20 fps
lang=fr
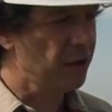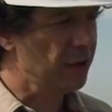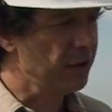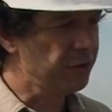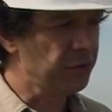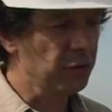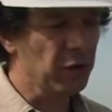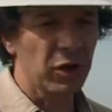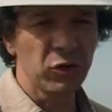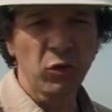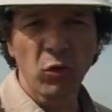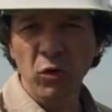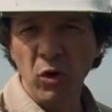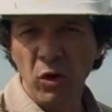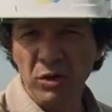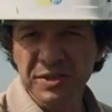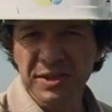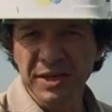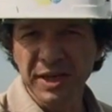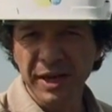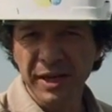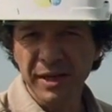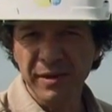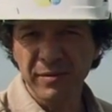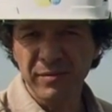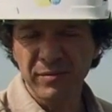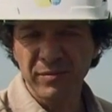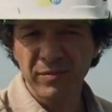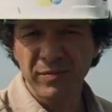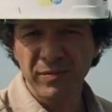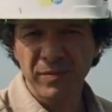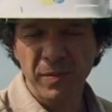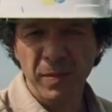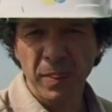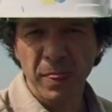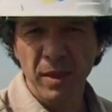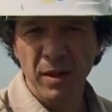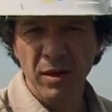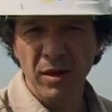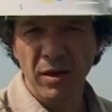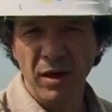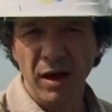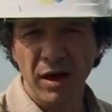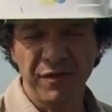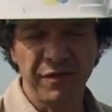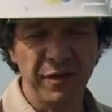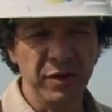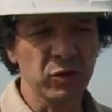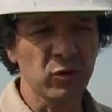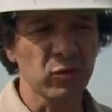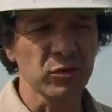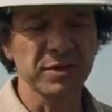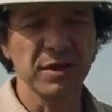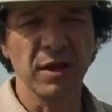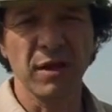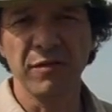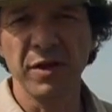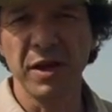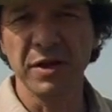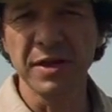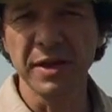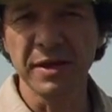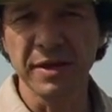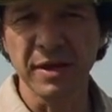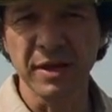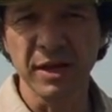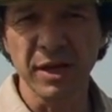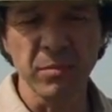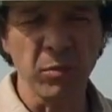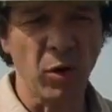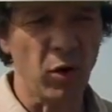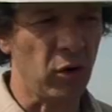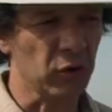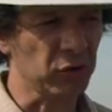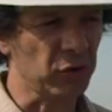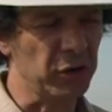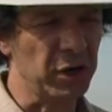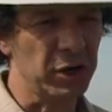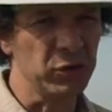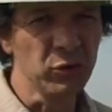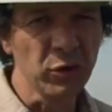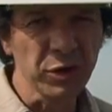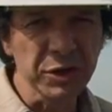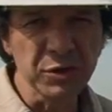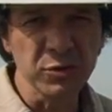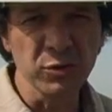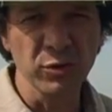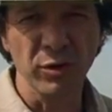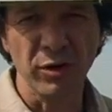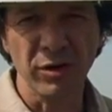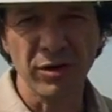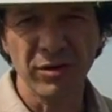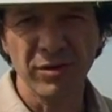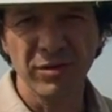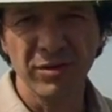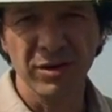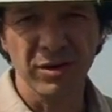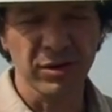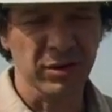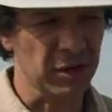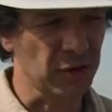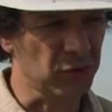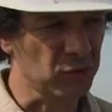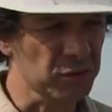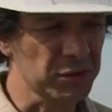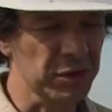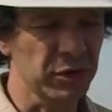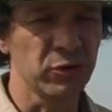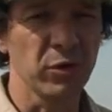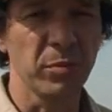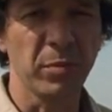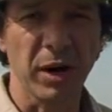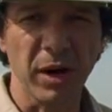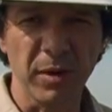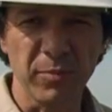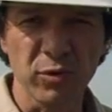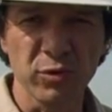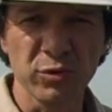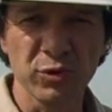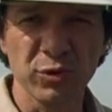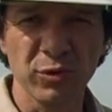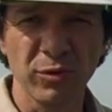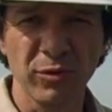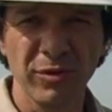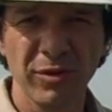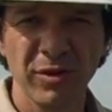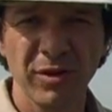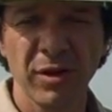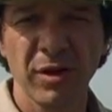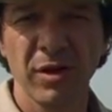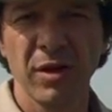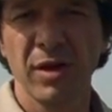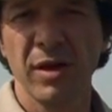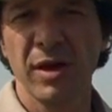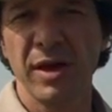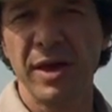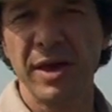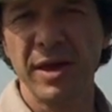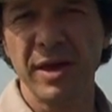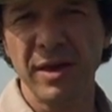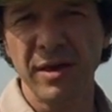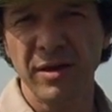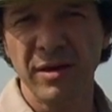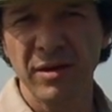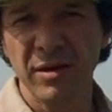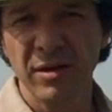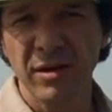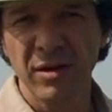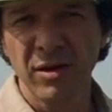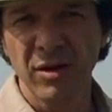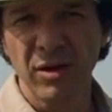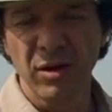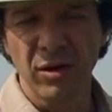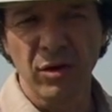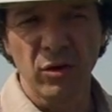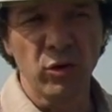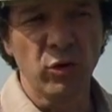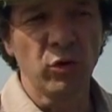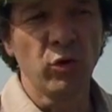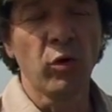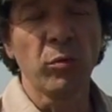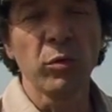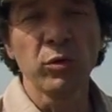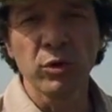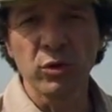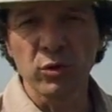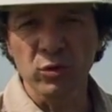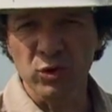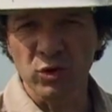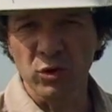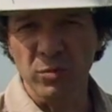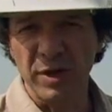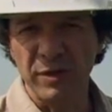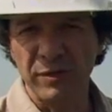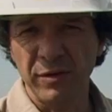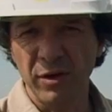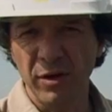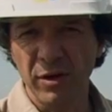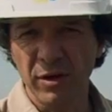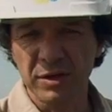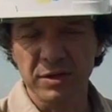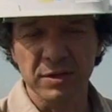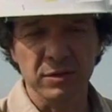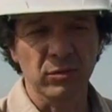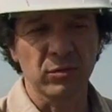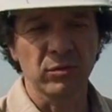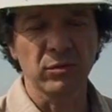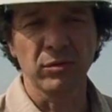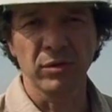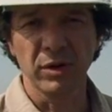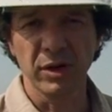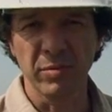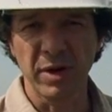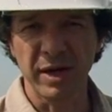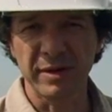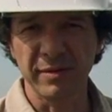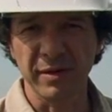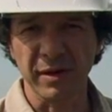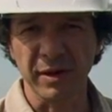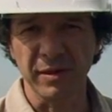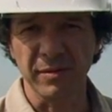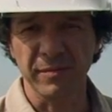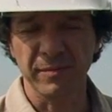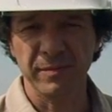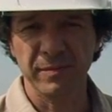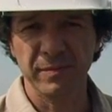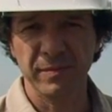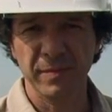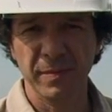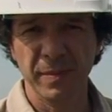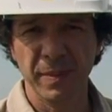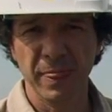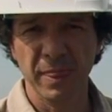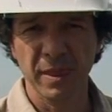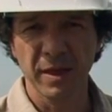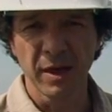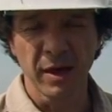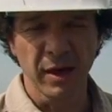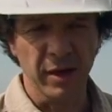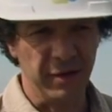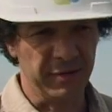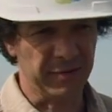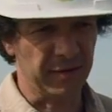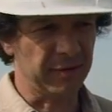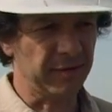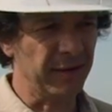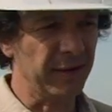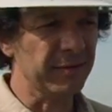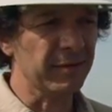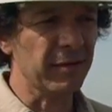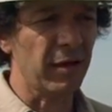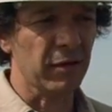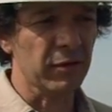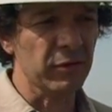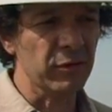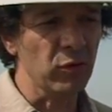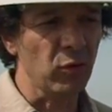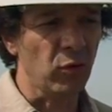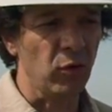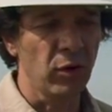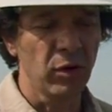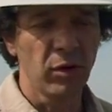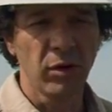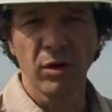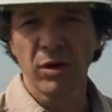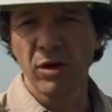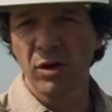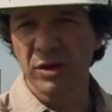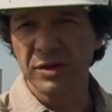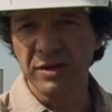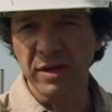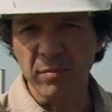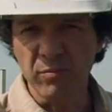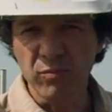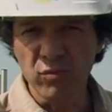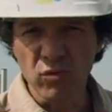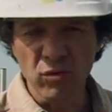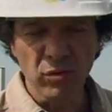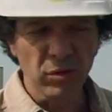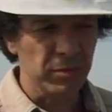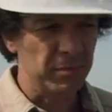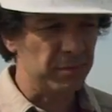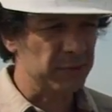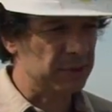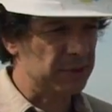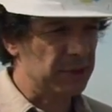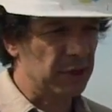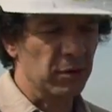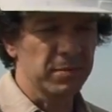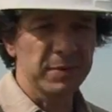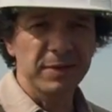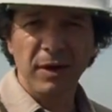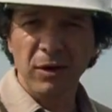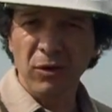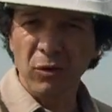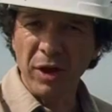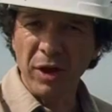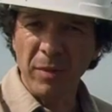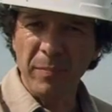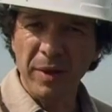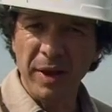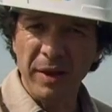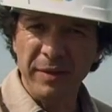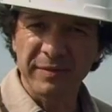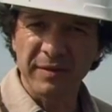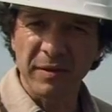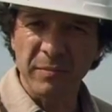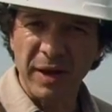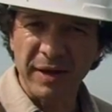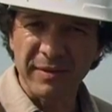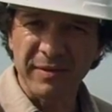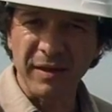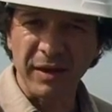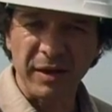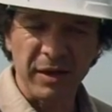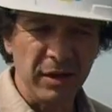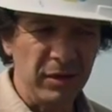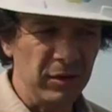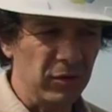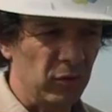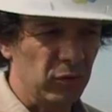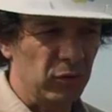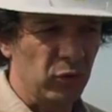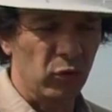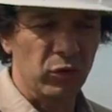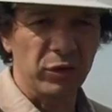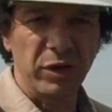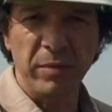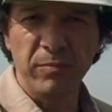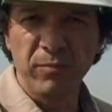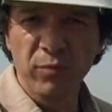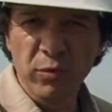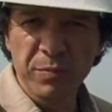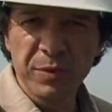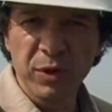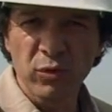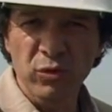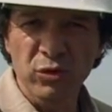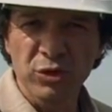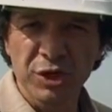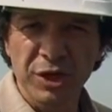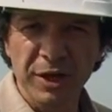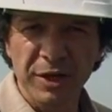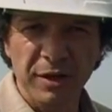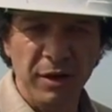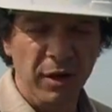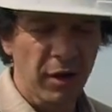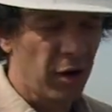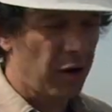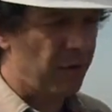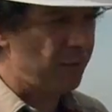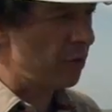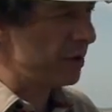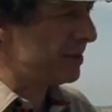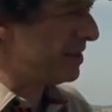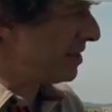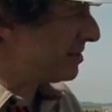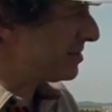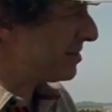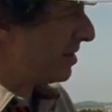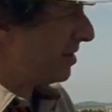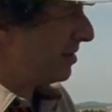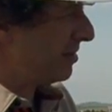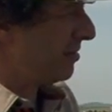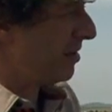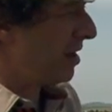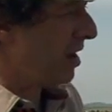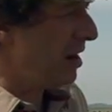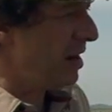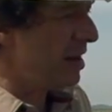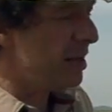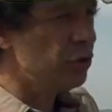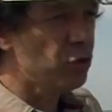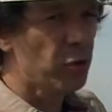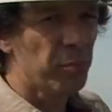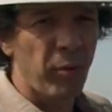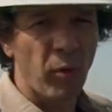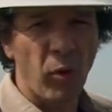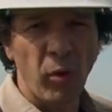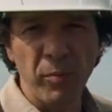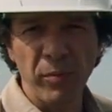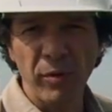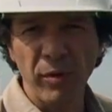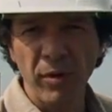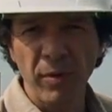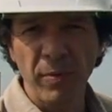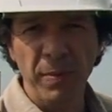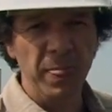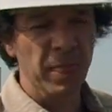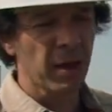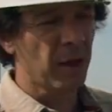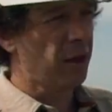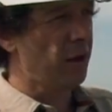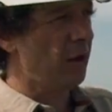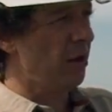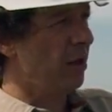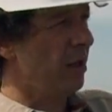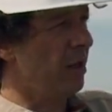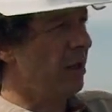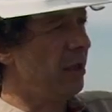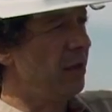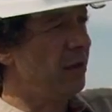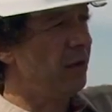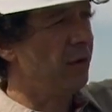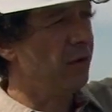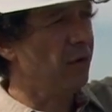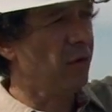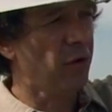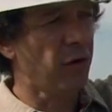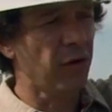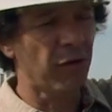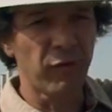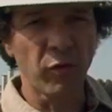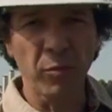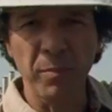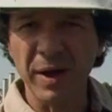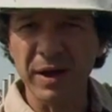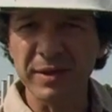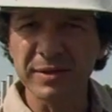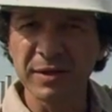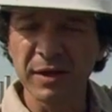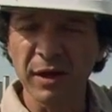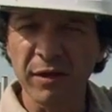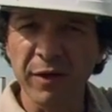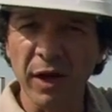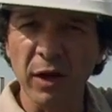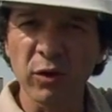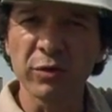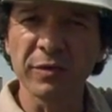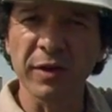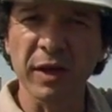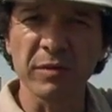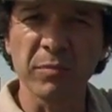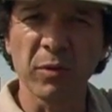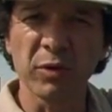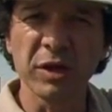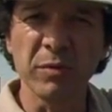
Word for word: Il faudra donc en retirer afin de conserver un équilibre entre la nourriture, qui est constituée par la pollution, et le nombre de consommateurs qui sont les bactéries. Et cette extraction des bouts, c'est comme ça appelle ces bactéries, donc les bouts biologiques, vont être extraites à l'aide de pompes et vont partir vers le traitement